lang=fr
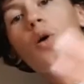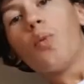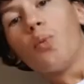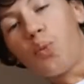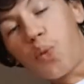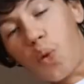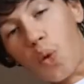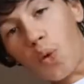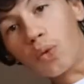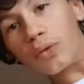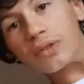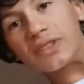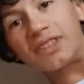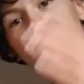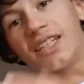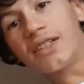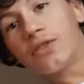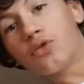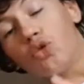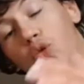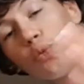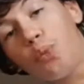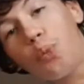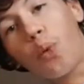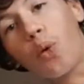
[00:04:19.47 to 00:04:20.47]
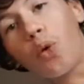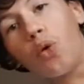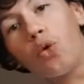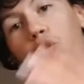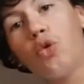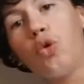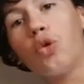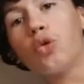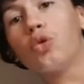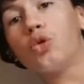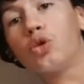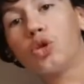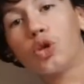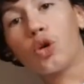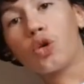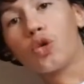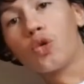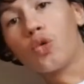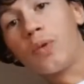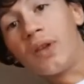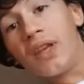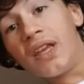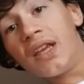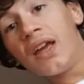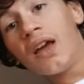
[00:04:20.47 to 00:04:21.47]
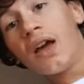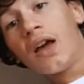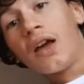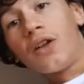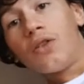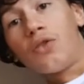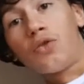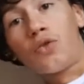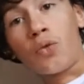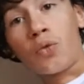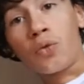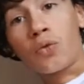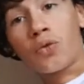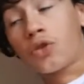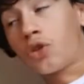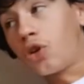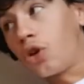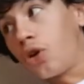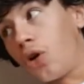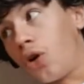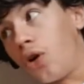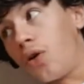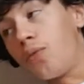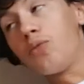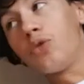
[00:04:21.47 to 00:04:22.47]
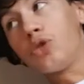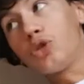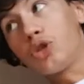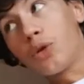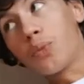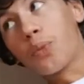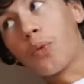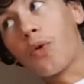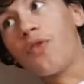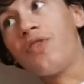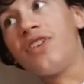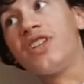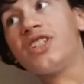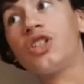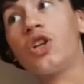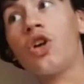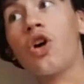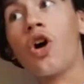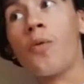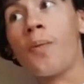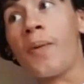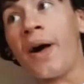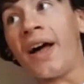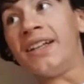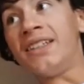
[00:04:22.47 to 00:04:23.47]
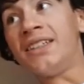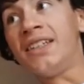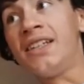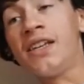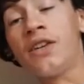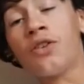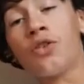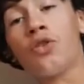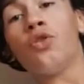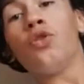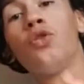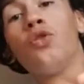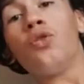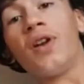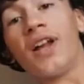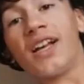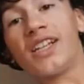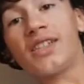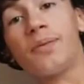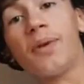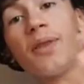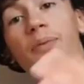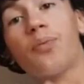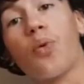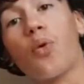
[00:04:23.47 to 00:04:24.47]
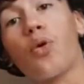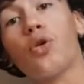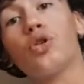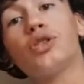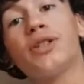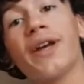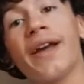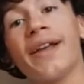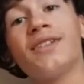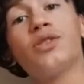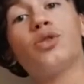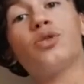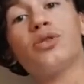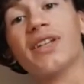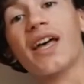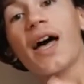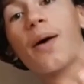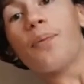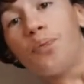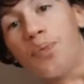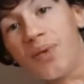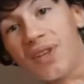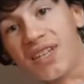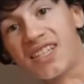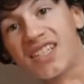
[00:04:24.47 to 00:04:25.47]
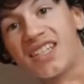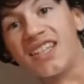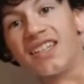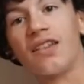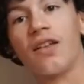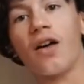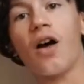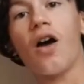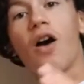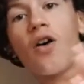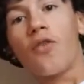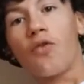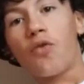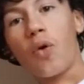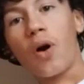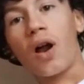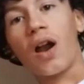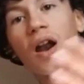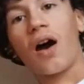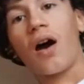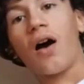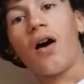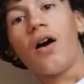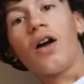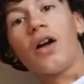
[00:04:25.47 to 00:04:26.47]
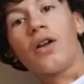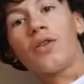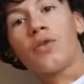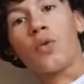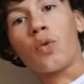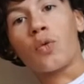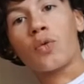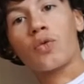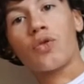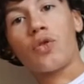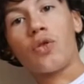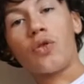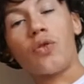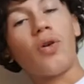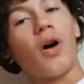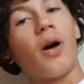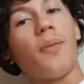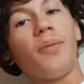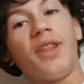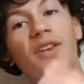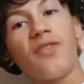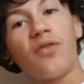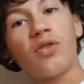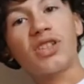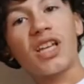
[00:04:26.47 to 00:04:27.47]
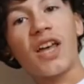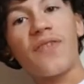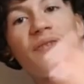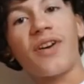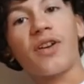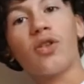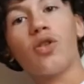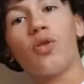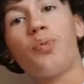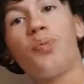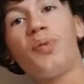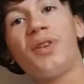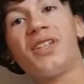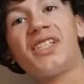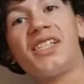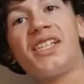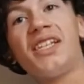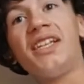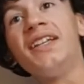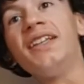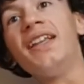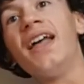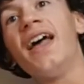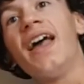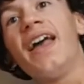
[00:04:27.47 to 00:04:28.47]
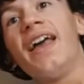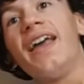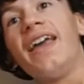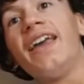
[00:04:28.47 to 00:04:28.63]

Bon, c'est tout pour le cours d'aujourd'hui. Donc, euh, monsieur le proviseur m'a dit que la semaine prochaine, ce sera piscine. Voilà. Donc, euh, amenez vos affaires de piscine.